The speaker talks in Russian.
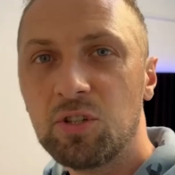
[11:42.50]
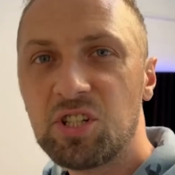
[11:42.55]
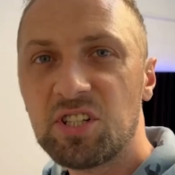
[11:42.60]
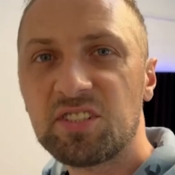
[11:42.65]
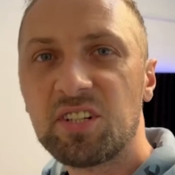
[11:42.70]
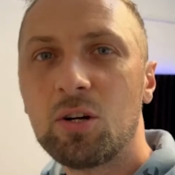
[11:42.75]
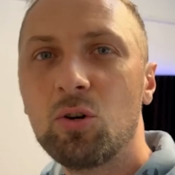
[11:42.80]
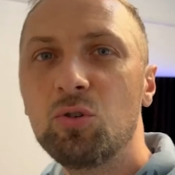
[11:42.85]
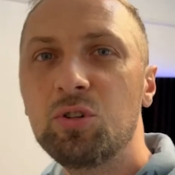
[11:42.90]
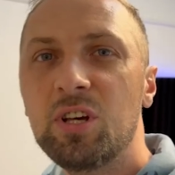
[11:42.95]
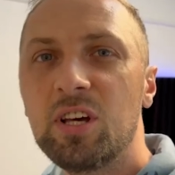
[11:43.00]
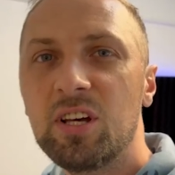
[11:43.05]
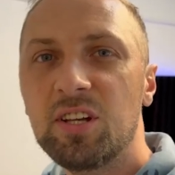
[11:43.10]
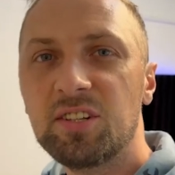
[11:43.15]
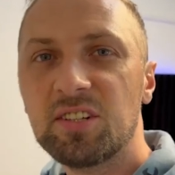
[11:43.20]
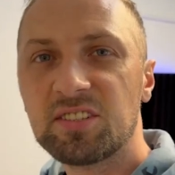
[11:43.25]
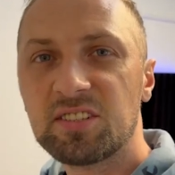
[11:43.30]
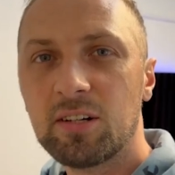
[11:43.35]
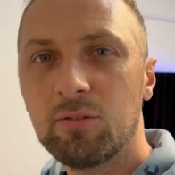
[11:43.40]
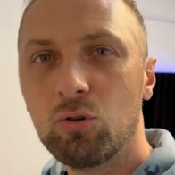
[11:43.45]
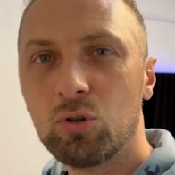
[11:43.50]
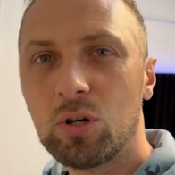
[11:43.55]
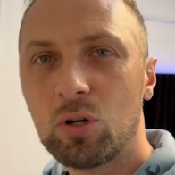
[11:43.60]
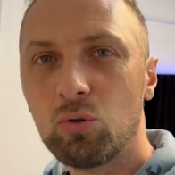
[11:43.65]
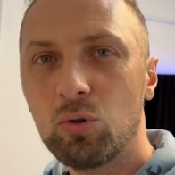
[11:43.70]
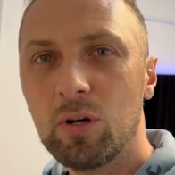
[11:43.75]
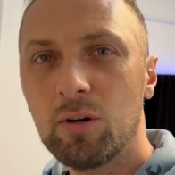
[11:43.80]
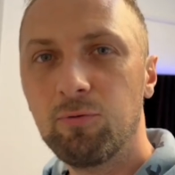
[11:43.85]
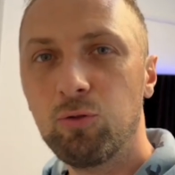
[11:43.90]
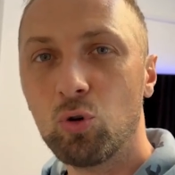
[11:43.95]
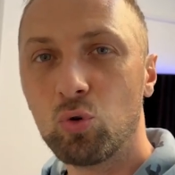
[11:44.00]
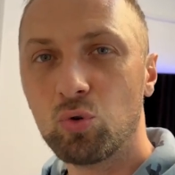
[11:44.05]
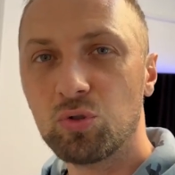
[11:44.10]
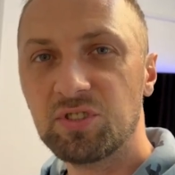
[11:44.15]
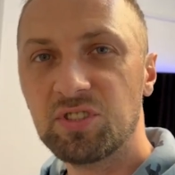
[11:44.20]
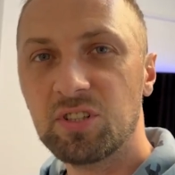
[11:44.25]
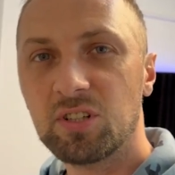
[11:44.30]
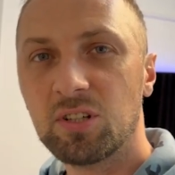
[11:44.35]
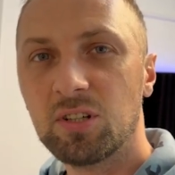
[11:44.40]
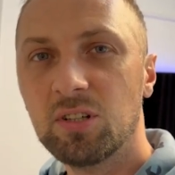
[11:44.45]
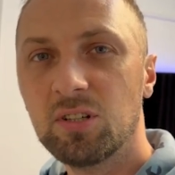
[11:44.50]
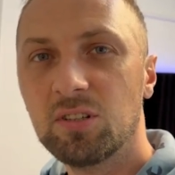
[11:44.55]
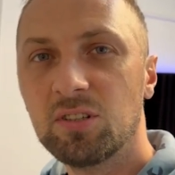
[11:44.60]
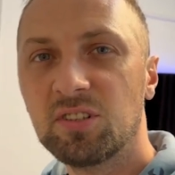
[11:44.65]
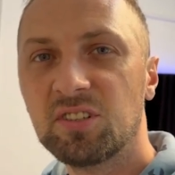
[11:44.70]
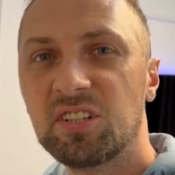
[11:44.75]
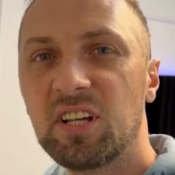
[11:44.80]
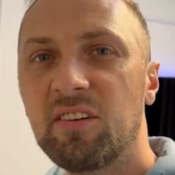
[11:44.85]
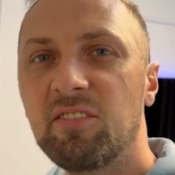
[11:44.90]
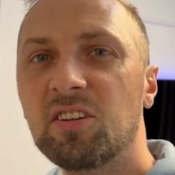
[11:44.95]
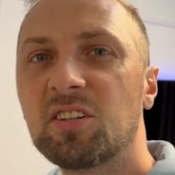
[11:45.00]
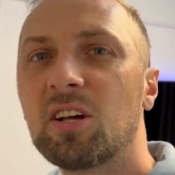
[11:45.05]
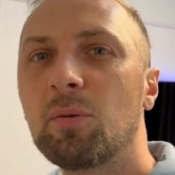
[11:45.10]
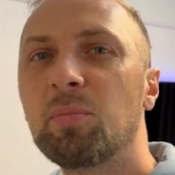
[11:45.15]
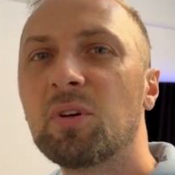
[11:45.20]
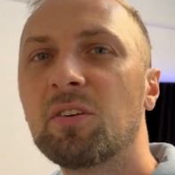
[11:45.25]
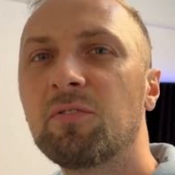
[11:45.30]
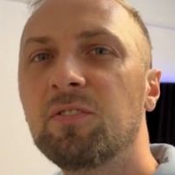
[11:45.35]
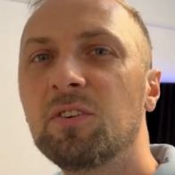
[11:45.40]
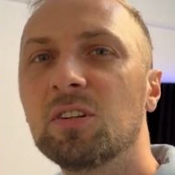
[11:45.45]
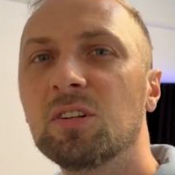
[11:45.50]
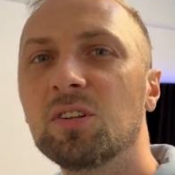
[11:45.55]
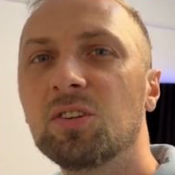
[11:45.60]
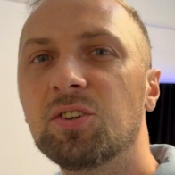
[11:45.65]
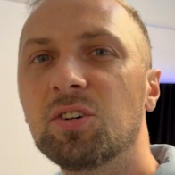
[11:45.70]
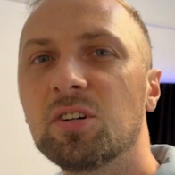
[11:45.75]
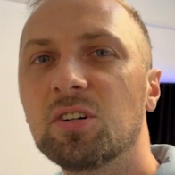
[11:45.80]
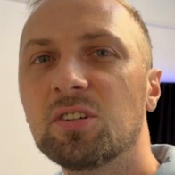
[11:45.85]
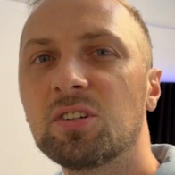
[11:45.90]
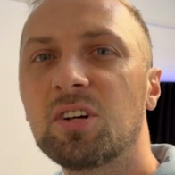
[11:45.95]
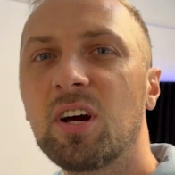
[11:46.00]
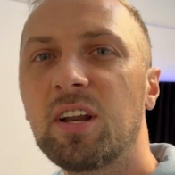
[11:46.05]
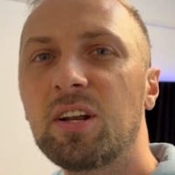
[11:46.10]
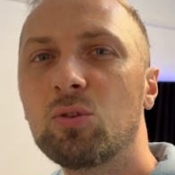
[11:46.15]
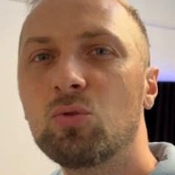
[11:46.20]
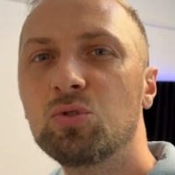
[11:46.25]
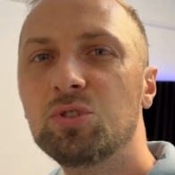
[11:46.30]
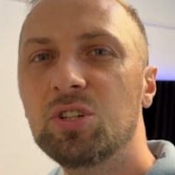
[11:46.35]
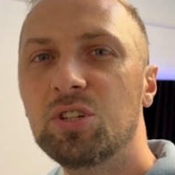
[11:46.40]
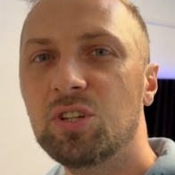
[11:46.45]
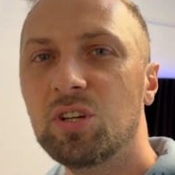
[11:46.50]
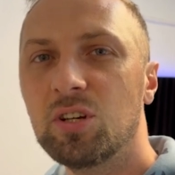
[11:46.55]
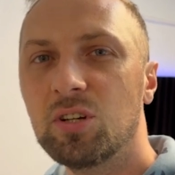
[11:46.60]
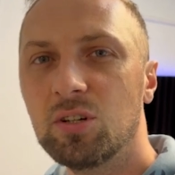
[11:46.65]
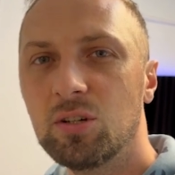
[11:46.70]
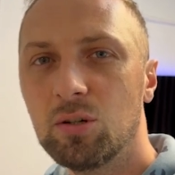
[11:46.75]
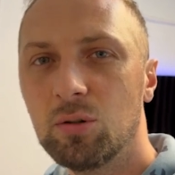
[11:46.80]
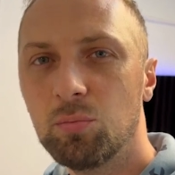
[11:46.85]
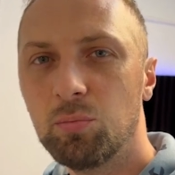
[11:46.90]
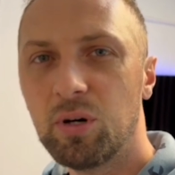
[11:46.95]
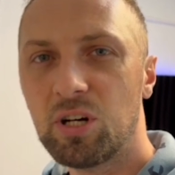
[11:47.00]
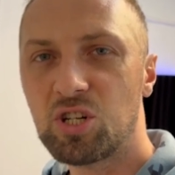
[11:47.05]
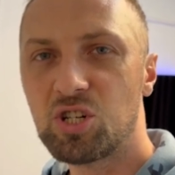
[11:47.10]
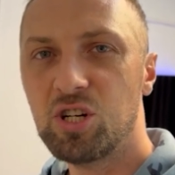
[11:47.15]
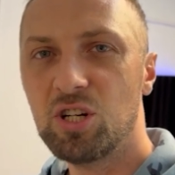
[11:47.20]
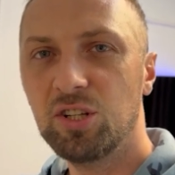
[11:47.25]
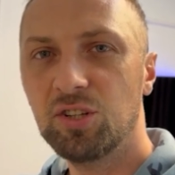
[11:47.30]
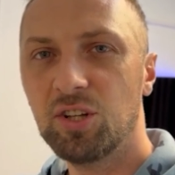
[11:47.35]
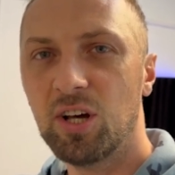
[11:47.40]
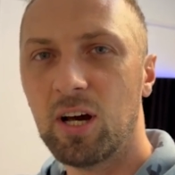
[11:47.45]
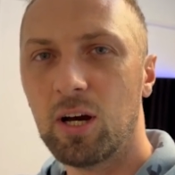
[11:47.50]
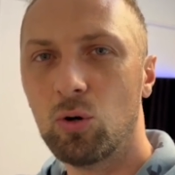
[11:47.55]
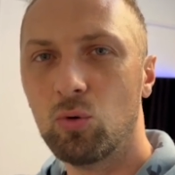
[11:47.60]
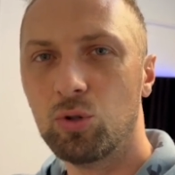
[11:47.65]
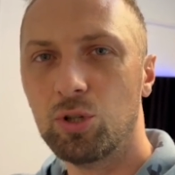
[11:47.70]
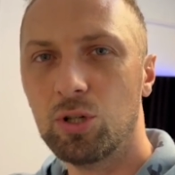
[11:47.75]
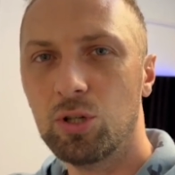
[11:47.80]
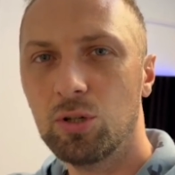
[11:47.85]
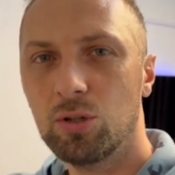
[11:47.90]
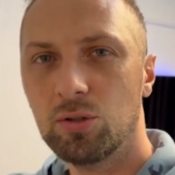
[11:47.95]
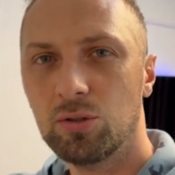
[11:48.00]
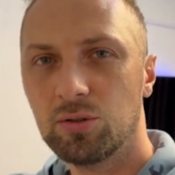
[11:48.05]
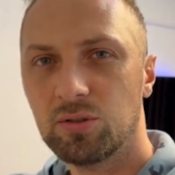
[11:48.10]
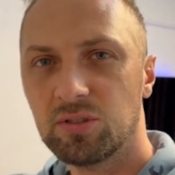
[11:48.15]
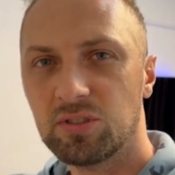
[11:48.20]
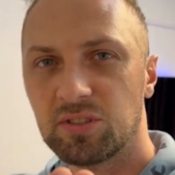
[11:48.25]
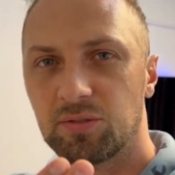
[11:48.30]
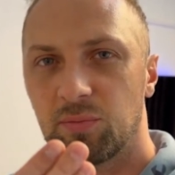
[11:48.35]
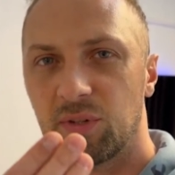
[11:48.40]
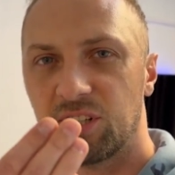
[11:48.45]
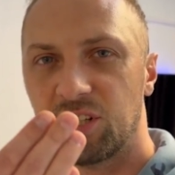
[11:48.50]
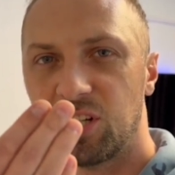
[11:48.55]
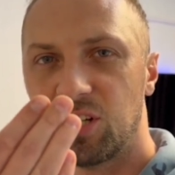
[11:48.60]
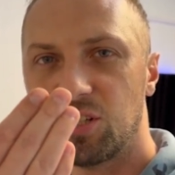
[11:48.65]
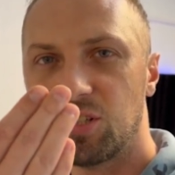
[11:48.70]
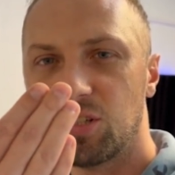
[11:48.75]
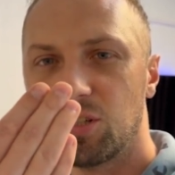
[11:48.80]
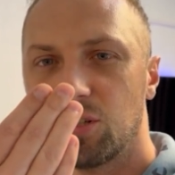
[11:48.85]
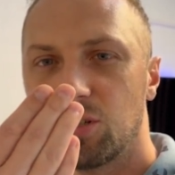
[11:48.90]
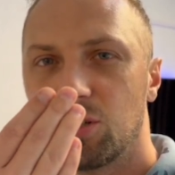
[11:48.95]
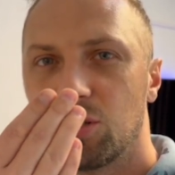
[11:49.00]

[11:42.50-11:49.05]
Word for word: сейчас охуеете с того, какой я фокусник. Дэвид Копперфилд, Гарри Гудини. Пошли нахуй. Смотрите.